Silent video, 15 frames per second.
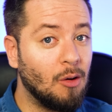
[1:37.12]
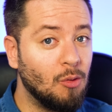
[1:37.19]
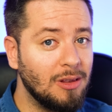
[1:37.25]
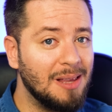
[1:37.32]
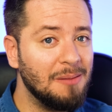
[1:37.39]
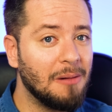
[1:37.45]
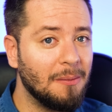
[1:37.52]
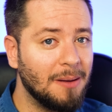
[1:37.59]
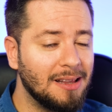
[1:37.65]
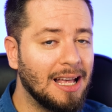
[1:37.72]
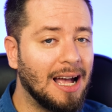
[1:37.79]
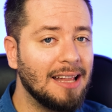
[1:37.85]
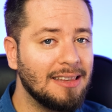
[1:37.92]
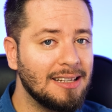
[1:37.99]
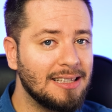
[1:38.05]
la última
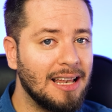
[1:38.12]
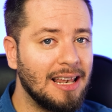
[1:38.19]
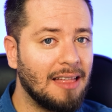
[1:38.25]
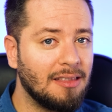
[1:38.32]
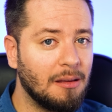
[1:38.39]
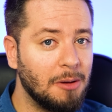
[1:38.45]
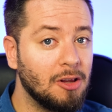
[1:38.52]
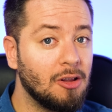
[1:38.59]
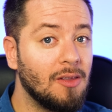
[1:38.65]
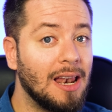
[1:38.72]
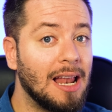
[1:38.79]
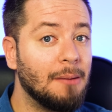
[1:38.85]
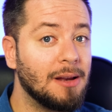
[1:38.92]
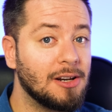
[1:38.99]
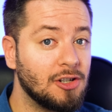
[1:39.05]
beta antes del lanzamiento de
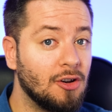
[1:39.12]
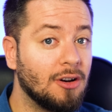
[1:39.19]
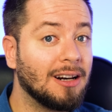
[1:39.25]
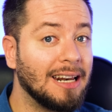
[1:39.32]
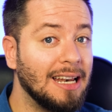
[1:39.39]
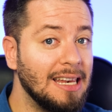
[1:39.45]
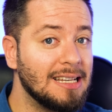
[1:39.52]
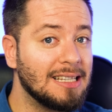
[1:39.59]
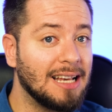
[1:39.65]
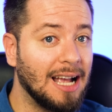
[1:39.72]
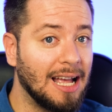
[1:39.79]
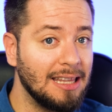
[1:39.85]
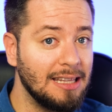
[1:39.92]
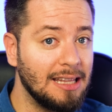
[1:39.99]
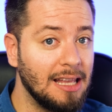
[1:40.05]
la versión Release
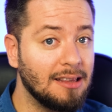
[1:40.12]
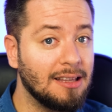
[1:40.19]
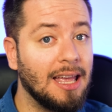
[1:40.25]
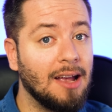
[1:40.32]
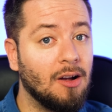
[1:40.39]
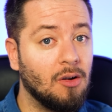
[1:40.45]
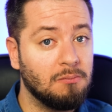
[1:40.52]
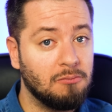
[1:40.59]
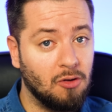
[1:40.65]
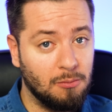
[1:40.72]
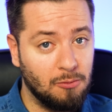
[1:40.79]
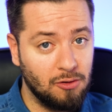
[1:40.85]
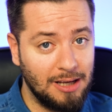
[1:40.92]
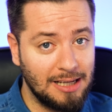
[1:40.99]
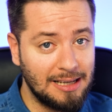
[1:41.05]
Candidate, que,
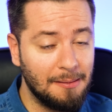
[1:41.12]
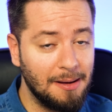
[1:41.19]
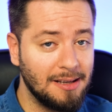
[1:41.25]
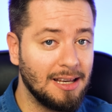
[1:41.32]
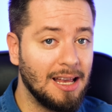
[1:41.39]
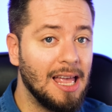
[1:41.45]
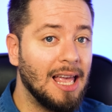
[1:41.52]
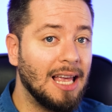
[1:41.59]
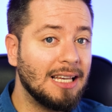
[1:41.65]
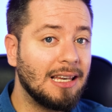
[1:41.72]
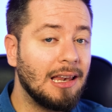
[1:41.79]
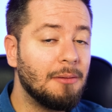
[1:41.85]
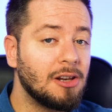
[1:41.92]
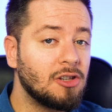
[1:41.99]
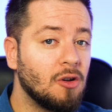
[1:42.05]
como ya sabéis, es
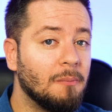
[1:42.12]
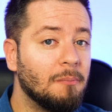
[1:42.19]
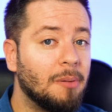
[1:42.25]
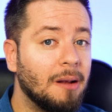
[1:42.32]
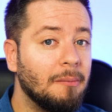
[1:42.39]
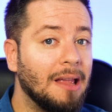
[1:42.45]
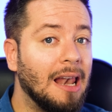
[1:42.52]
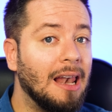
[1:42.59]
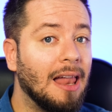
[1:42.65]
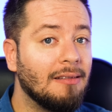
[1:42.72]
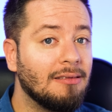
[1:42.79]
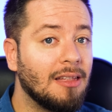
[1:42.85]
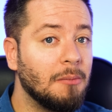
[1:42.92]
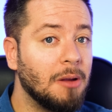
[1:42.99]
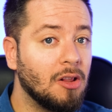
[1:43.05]
la versión previa al
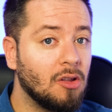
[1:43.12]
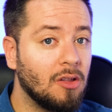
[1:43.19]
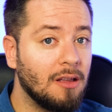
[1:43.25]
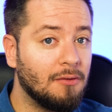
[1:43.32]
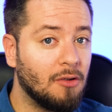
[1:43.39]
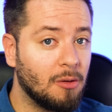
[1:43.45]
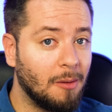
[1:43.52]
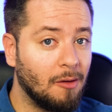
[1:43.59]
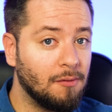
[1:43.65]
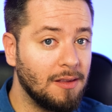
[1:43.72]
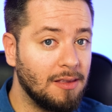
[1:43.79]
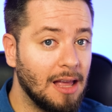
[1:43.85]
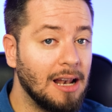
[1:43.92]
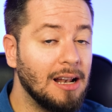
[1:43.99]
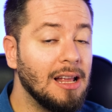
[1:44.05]
lanzamiento de forma
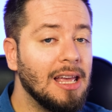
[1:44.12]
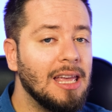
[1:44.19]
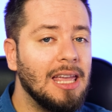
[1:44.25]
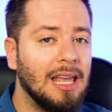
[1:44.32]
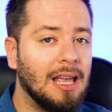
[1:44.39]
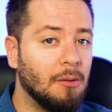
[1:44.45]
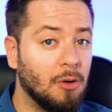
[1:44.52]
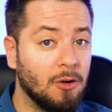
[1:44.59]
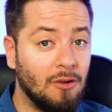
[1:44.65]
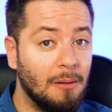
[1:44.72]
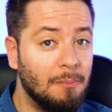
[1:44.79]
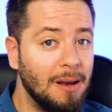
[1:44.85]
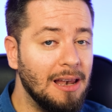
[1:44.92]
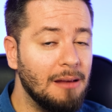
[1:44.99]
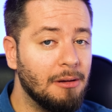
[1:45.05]
oficial y que, bueno,
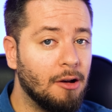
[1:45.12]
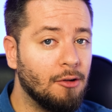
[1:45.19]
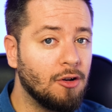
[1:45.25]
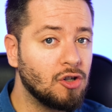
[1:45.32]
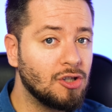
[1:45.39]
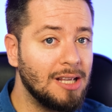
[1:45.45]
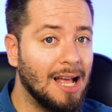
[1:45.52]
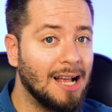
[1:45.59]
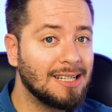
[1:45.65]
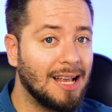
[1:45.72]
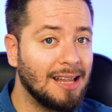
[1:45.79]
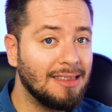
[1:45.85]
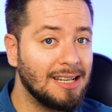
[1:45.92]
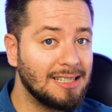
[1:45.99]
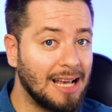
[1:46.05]
Apple libera unos días
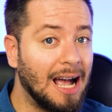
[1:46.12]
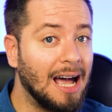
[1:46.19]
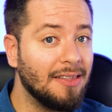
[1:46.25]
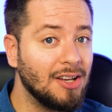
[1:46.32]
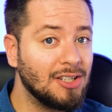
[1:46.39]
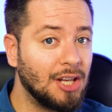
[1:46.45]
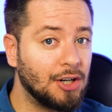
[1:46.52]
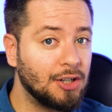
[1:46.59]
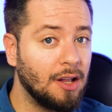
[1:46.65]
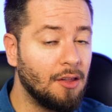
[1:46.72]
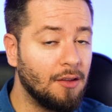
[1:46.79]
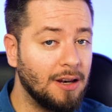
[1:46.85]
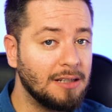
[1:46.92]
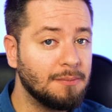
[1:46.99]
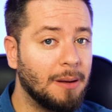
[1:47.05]
antes a
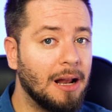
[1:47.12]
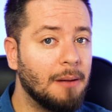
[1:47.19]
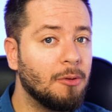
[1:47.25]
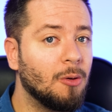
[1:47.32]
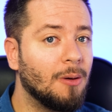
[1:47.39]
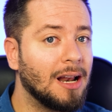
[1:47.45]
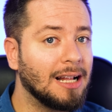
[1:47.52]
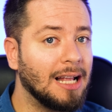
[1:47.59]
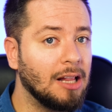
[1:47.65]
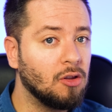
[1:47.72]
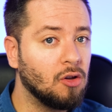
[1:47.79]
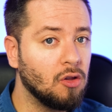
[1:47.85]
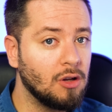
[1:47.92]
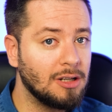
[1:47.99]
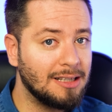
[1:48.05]
desarrolladores para probar que
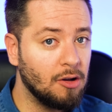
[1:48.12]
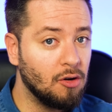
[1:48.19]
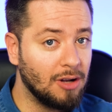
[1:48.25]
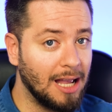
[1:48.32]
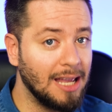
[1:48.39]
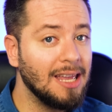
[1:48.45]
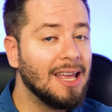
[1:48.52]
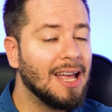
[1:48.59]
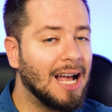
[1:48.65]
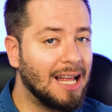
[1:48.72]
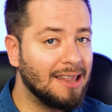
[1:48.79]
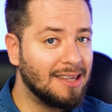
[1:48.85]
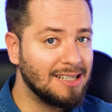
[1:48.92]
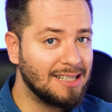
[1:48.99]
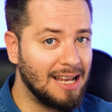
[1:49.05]
todo esté ok
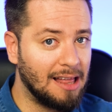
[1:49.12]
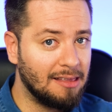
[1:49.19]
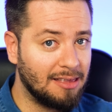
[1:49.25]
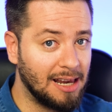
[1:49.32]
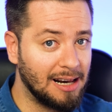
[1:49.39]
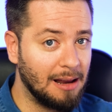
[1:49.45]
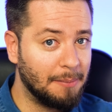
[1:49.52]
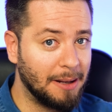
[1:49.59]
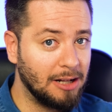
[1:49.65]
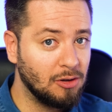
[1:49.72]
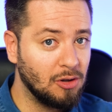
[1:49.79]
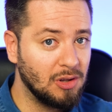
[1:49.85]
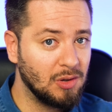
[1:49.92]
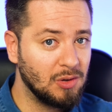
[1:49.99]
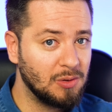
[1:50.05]
antes de lanzarla para
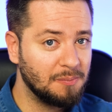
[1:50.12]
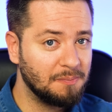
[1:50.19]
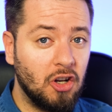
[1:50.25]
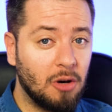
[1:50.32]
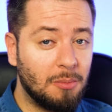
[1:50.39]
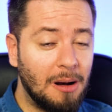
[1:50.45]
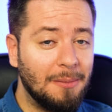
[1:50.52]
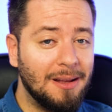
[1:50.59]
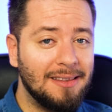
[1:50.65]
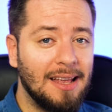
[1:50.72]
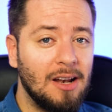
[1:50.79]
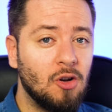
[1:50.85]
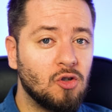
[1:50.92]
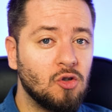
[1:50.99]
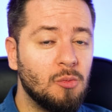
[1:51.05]
todos.
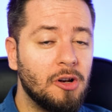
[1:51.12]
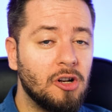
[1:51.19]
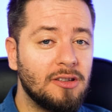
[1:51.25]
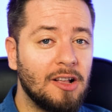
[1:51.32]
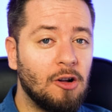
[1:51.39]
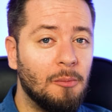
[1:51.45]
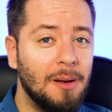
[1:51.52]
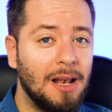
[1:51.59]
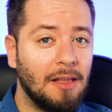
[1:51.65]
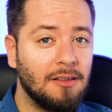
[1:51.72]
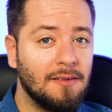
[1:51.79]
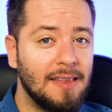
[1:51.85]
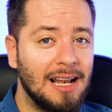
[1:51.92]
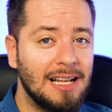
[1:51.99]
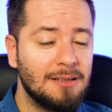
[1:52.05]
Normalmente los números de
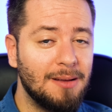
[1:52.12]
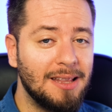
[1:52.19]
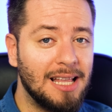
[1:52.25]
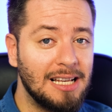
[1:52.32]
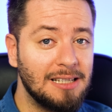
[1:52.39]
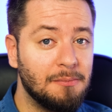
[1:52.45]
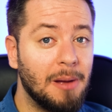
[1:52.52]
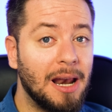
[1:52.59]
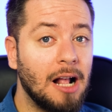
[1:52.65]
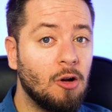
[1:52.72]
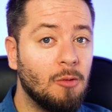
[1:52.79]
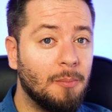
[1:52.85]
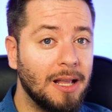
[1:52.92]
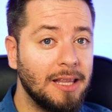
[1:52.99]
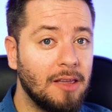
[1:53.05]
compilación de las betas van
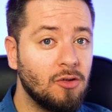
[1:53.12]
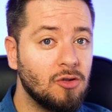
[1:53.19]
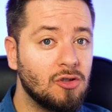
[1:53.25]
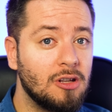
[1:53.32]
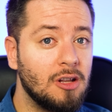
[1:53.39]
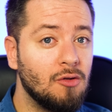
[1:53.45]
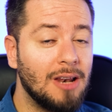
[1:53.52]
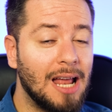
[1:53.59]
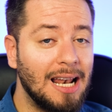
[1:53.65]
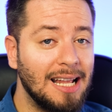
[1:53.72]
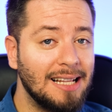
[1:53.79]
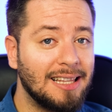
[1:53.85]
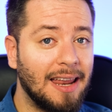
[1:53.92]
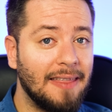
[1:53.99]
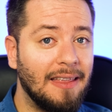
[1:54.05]
acompañados de una
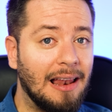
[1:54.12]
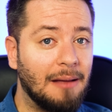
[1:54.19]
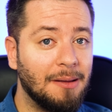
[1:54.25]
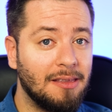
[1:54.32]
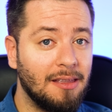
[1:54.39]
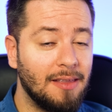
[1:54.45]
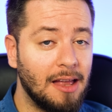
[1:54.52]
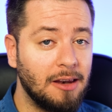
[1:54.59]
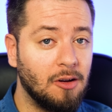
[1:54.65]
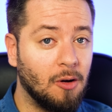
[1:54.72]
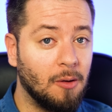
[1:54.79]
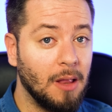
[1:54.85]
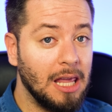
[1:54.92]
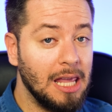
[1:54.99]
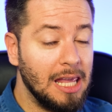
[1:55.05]
letra del
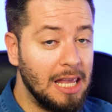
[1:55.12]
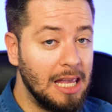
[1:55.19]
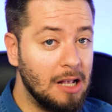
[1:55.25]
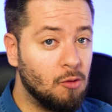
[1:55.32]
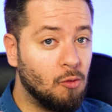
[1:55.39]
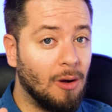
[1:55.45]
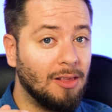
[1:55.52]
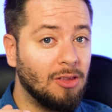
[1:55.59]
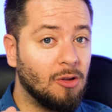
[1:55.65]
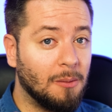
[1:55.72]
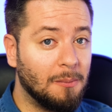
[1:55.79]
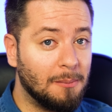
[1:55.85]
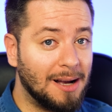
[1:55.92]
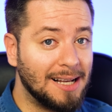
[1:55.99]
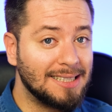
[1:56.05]
abecedario y cuanto
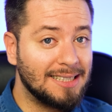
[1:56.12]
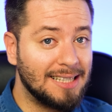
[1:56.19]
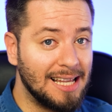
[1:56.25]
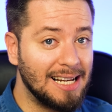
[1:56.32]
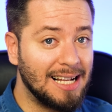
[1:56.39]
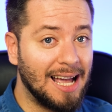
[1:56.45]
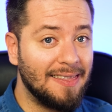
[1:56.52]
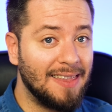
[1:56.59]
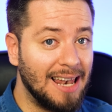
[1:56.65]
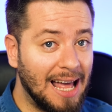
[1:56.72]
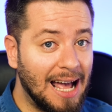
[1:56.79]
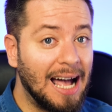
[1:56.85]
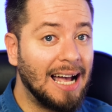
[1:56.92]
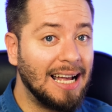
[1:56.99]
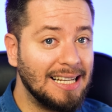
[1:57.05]
más cerca de
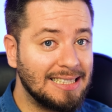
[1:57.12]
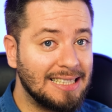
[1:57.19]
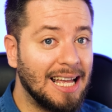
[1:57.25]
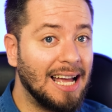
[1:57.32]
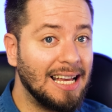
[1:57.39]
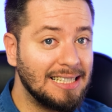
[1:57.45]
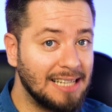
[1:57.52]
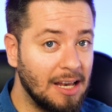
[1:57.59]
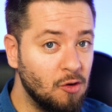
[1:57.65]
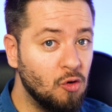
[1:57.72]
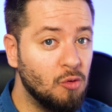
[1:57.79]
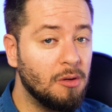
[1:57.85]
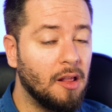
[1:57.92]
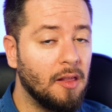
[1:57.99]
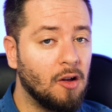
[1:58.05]
la A está ese
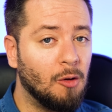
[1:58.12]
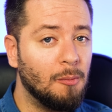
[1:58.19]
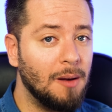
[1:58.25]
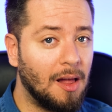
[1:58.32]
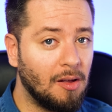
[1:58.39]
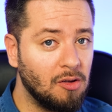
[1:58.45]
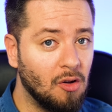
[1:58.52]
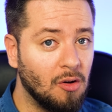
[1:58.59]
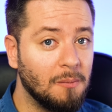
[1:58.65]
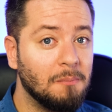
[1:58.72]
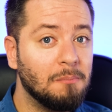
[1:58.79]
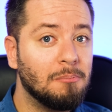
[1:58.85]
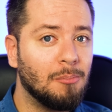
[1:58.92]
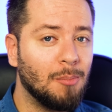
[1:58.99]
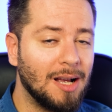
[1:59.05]
número de compilación,
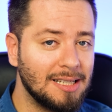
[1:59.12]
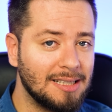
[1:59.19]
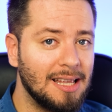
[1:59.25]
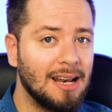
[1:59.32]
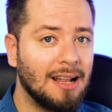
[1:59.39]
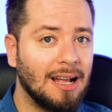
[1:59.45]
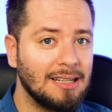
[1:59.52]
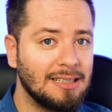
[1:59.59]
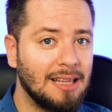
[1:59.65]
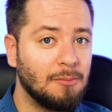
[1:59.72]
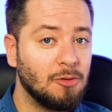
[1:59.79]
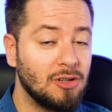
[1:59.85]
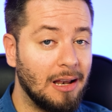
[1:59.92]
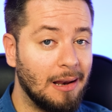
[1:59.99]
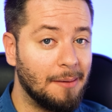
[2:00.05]
más cerca
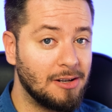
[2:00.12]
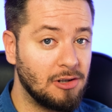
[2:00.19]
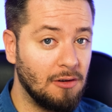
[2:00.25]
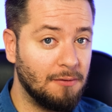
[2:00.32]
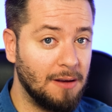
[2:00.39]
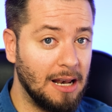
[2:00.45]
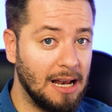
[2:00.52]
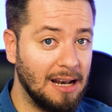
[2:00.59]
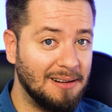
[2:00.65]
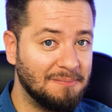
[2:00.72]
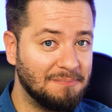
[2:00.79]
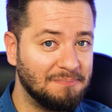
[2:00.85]
estamos de la versión final.